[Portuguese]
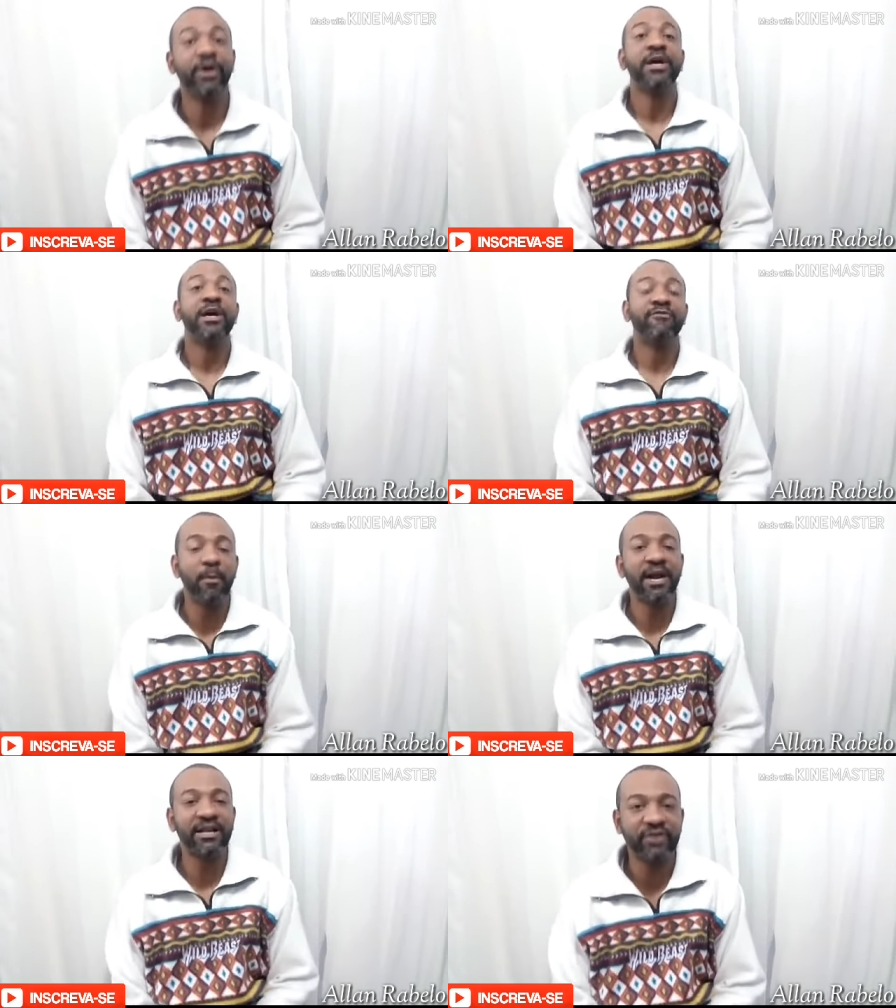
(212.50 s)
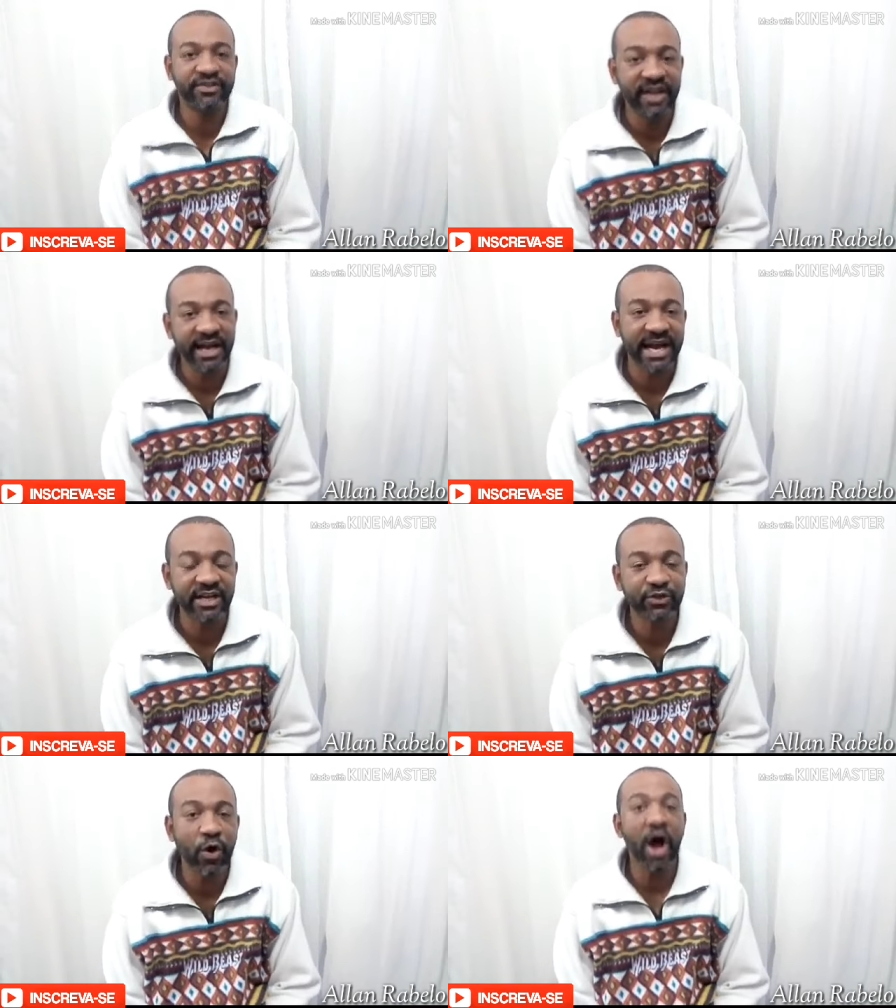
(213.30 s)
Vamos lá, torcida
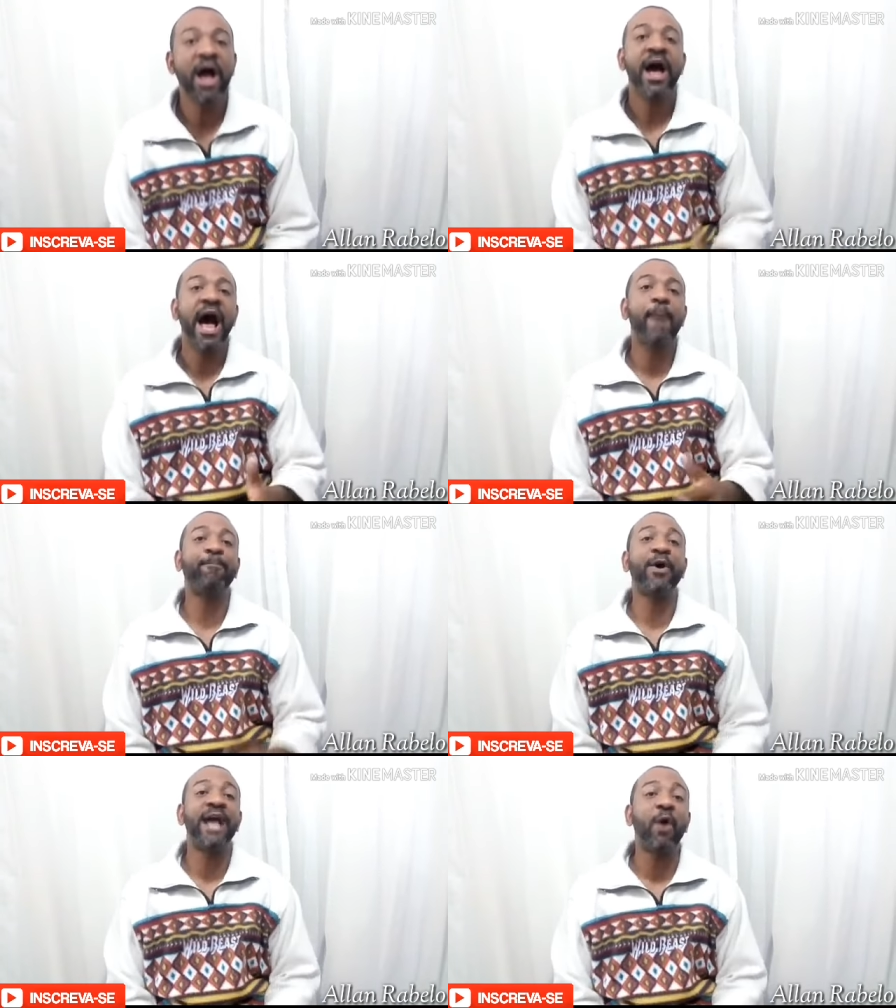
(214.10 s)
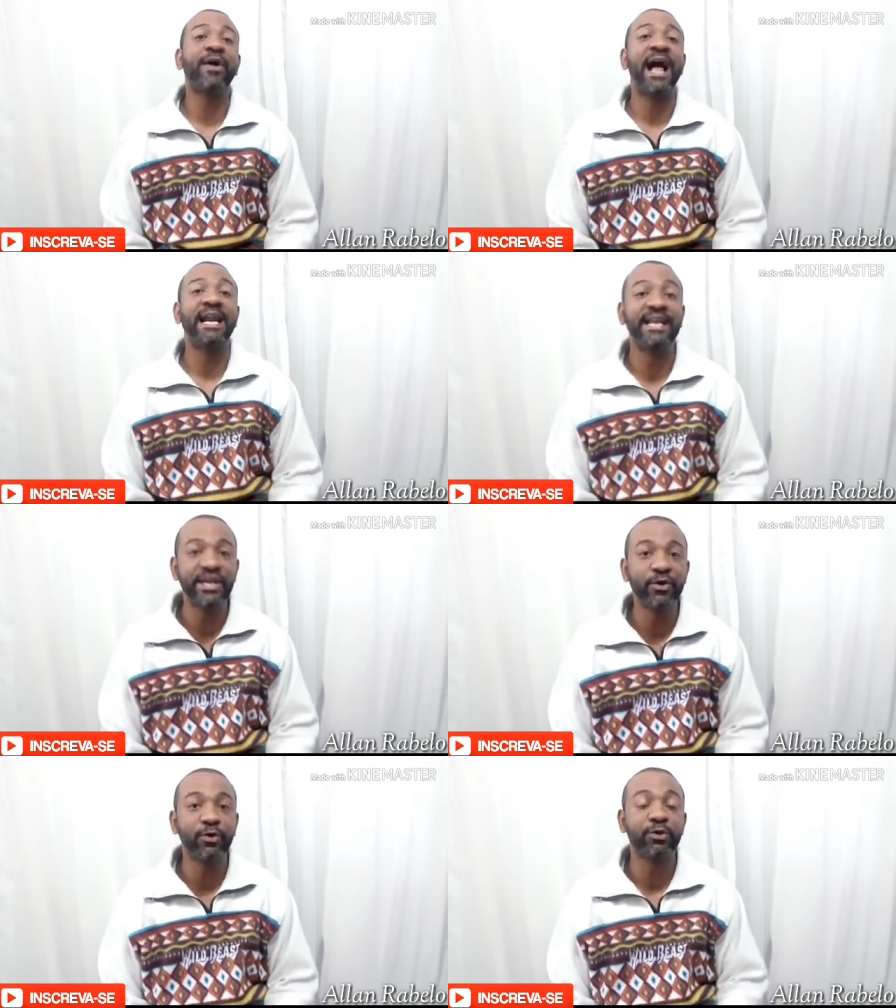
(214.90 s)
Carijó, apoiar o Galinho
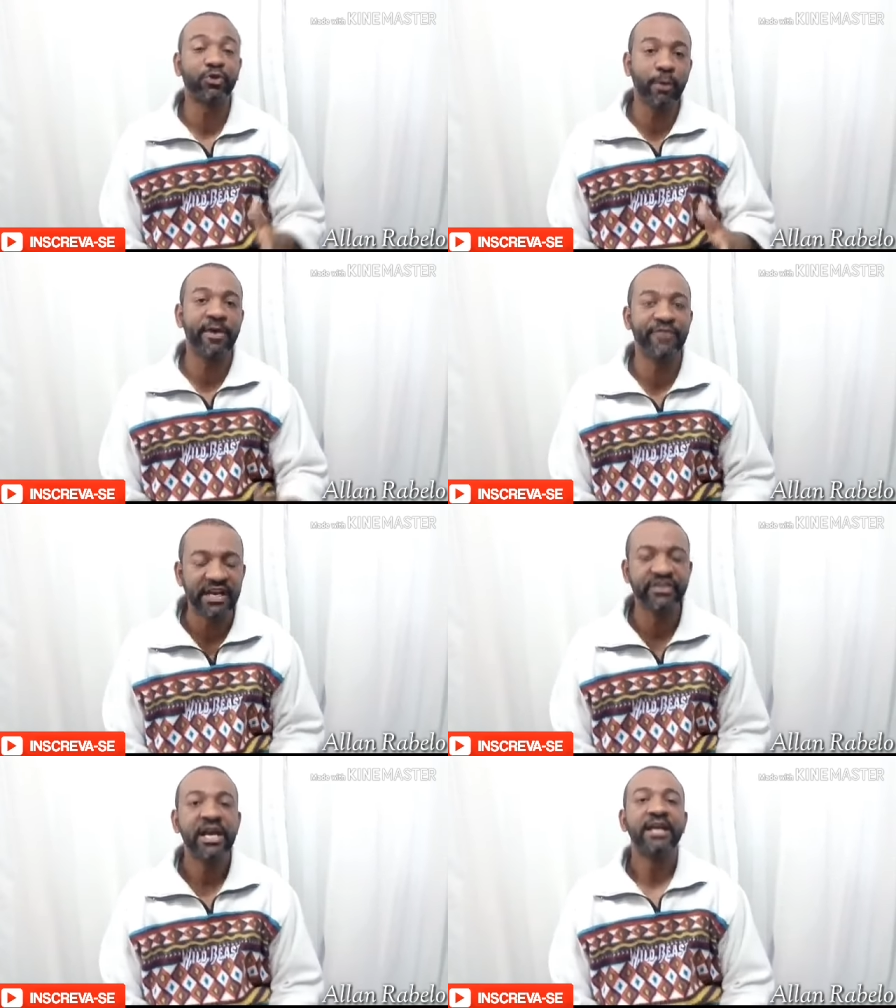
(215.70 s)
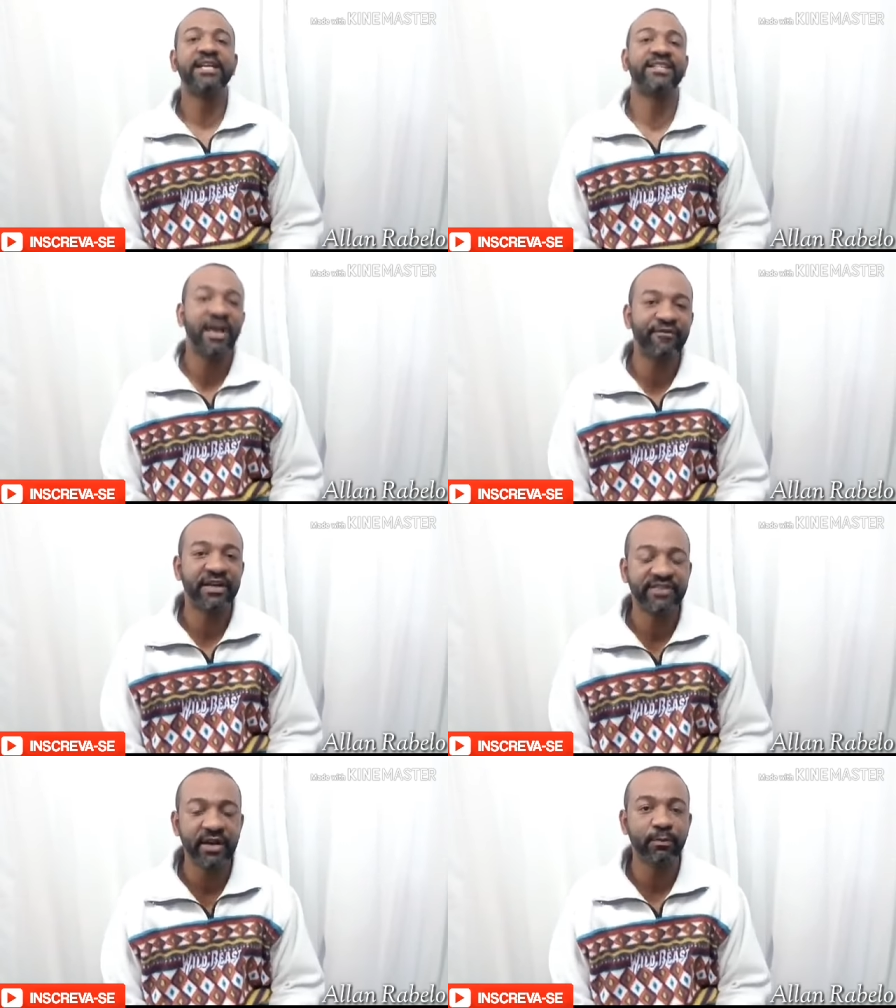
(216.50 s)
no Sub-20, que tá
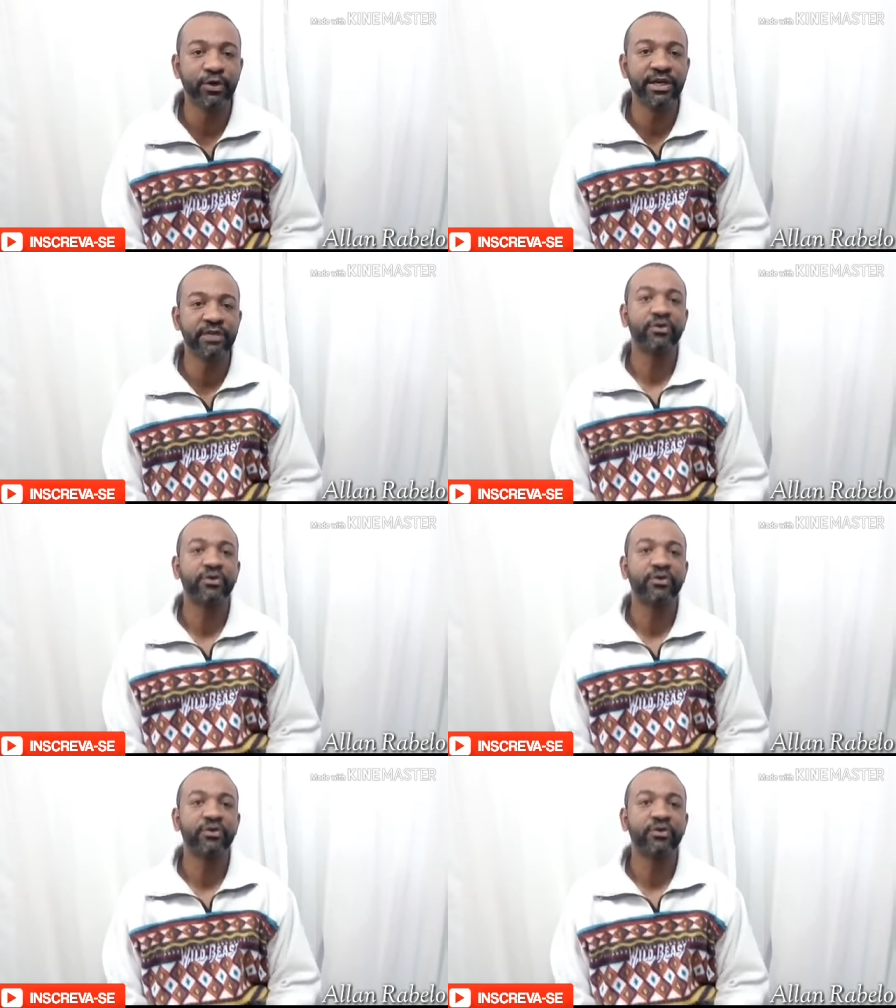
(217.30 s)
fazendo bonito.